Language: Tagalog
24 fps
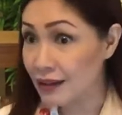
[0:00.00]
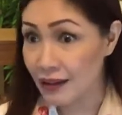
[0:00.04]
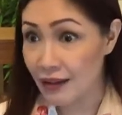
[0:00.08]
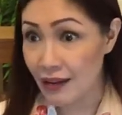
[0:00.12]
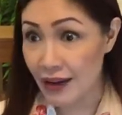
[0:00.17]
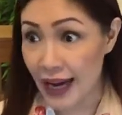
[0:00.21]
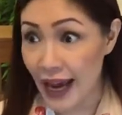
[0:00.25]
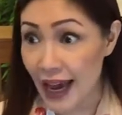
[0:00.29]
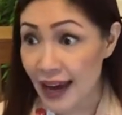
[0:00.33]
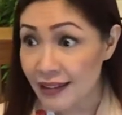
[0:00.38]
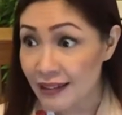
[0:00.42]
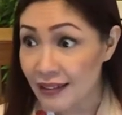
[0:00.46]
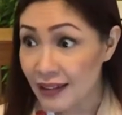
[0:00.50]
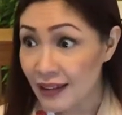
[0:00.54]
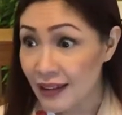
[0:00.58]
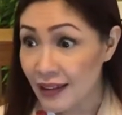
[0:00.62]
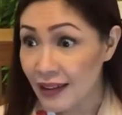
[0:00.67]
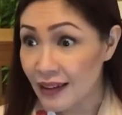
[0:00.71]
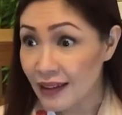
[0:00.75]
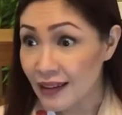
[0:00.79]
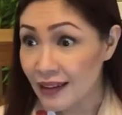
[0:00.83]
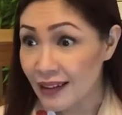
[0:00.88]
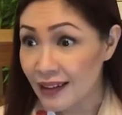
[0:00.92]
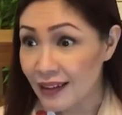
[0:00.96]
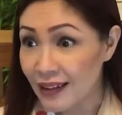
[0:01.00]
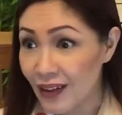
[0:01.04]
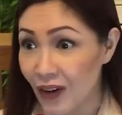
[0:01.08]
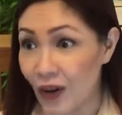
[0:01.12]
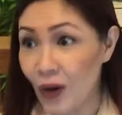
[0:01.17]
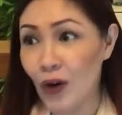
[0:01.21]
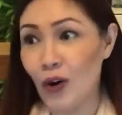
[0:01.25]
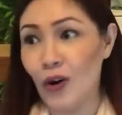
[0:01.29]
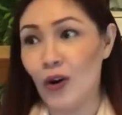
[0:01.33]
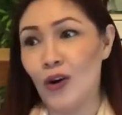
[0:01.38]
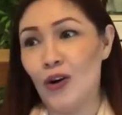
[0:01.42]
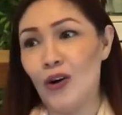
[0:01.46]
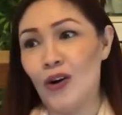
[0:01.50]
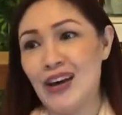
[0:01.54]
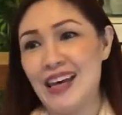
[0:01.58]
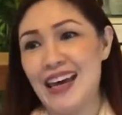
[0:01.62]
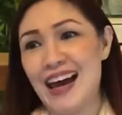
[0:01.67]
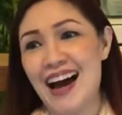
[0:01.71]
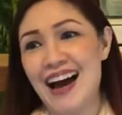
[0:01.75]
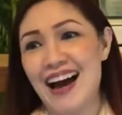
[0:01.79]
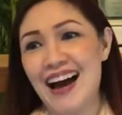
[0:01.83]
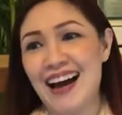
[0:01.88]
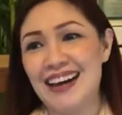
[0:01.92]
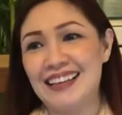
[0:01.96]
Correct? oh, o
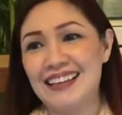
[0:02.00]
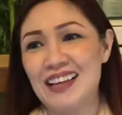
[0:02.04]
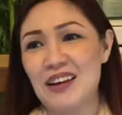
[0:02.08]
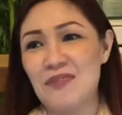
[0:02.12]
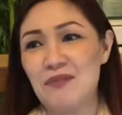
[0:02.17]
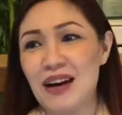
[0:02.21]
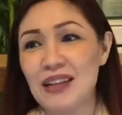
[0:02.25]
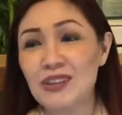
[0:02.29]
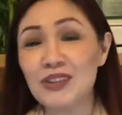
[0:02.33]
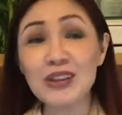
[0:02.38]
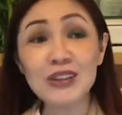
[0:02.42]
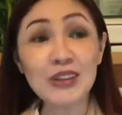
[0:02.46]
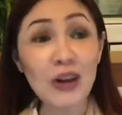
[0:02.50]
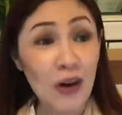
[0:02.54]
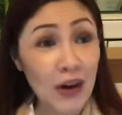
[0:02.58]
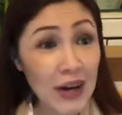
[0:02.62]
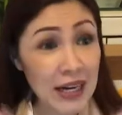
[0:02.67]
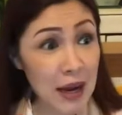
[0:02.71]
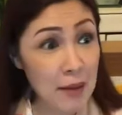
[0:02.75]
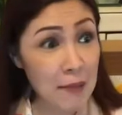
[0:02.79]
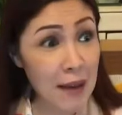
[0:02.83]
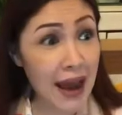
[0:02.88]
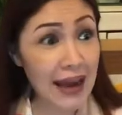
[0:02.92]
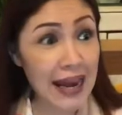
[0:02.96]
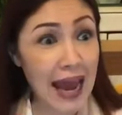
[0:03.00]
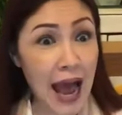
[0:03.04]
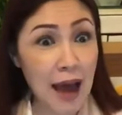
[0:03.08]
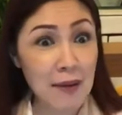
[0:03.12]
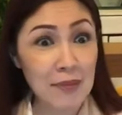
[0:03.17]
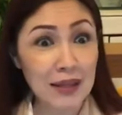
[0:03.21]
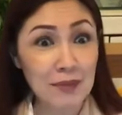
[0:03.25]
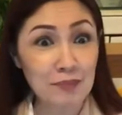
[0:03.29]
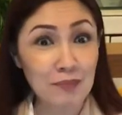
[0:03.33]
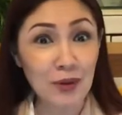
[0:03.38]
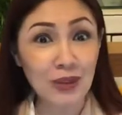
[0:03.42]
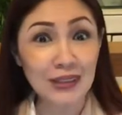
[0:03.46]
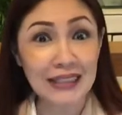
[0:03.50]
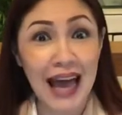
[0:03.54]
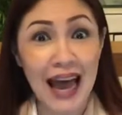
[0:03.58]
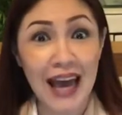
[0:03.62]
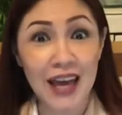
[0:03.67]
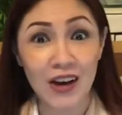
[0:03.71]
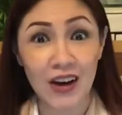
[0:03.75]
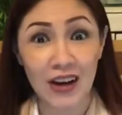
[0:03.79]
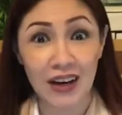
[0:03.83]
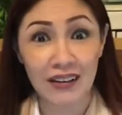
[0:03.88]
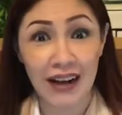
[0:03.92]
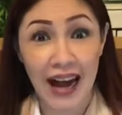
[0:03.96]
yan. Di ba? Totoo naman. Amin po
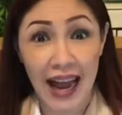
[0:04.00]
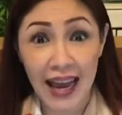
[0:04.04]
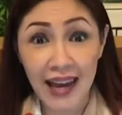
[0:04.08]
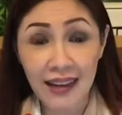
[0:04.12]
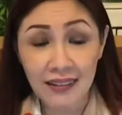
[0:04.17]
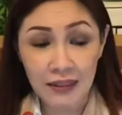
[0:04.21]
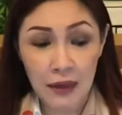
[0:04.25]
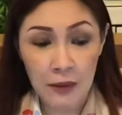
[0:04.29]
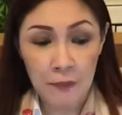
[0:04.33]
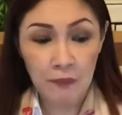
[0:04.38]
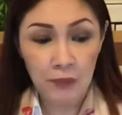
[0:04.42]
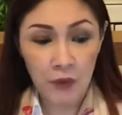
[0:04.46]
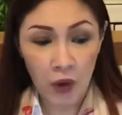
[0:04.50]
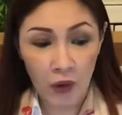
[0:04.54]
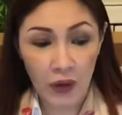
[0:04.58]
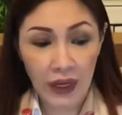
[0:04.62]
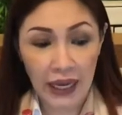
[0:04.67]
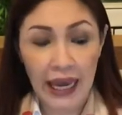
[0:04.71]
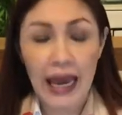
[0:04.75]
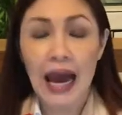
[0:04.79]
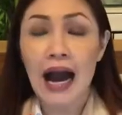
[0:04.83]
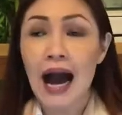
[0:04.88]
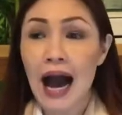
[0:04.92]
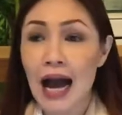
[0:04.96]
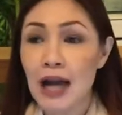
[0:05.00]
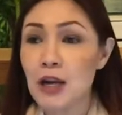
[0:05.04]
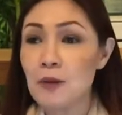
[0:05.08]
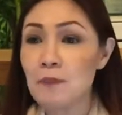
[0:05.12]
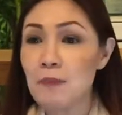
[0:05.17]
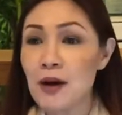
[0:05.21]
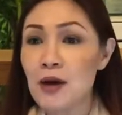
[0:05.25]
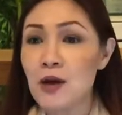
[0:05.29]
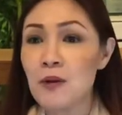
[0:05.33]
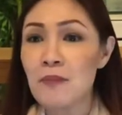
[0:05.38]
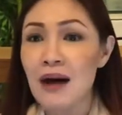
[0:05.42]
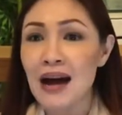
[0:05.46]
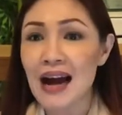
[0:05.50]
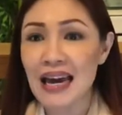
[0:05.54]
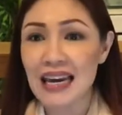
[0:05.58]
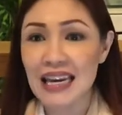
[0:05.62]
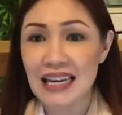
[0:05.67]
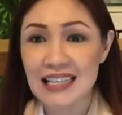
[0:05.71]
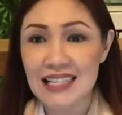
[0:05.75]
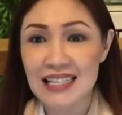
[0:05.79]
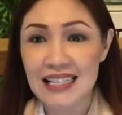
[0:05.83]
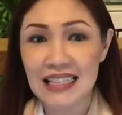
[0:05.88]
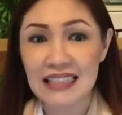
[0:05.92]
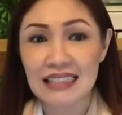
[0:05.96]
tayo, right? Okay, ano pa yung mga
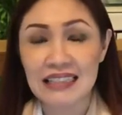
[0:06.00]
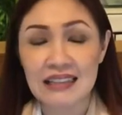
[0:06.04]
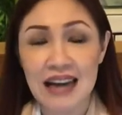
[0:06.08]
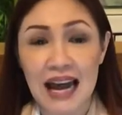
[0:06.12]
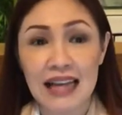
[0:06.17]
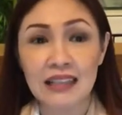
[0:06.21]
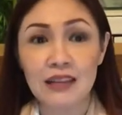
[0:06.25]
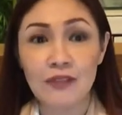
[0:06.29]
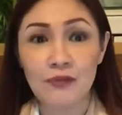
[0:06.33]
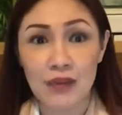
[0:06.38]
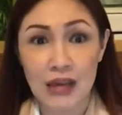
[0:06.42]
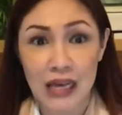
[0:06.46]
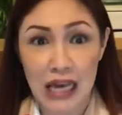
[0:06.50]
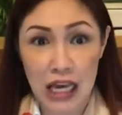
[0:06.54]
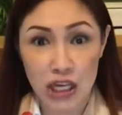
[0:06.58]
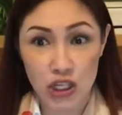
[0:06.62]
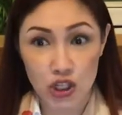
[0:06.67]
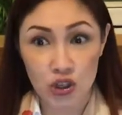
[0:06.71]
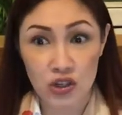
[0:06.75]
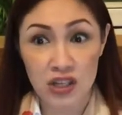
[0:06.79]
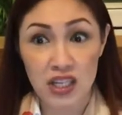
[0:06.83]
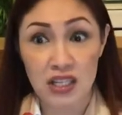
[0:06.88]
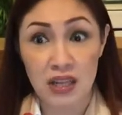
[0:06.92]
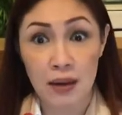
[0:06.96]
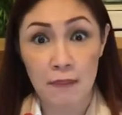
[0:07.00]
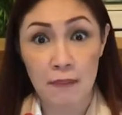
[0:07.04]
instant gratifications na